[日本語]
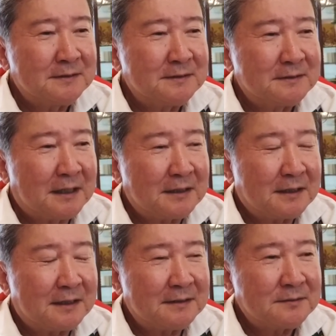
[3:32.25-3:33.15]
なか
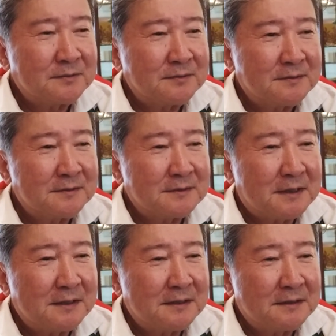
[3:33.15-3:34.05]
なか、
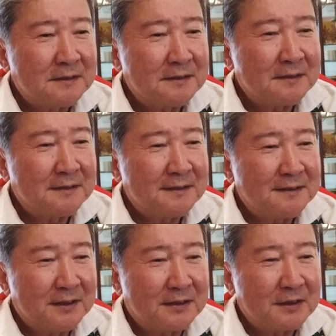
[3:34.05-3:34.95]

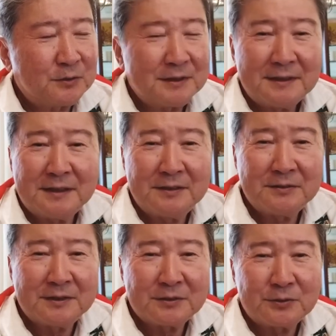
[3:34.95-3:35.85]
ね、結婚できない理
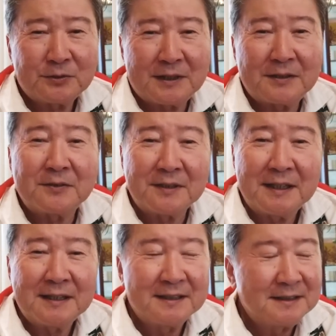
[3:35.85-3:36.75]
由ってそういうところにあるよ
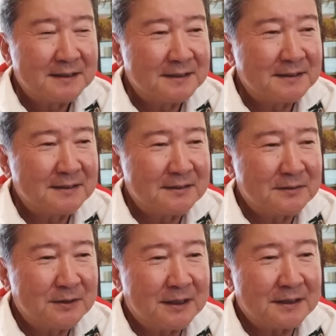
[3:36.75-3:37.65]
ね。
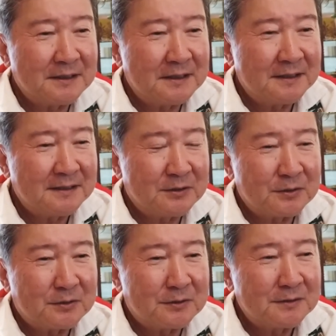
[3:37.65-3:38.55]
親がね、い
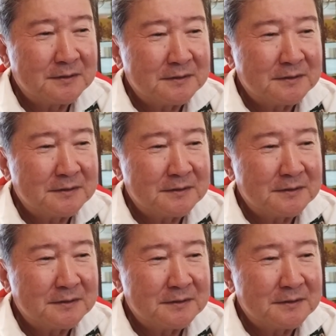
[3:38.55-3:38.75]
ろいろ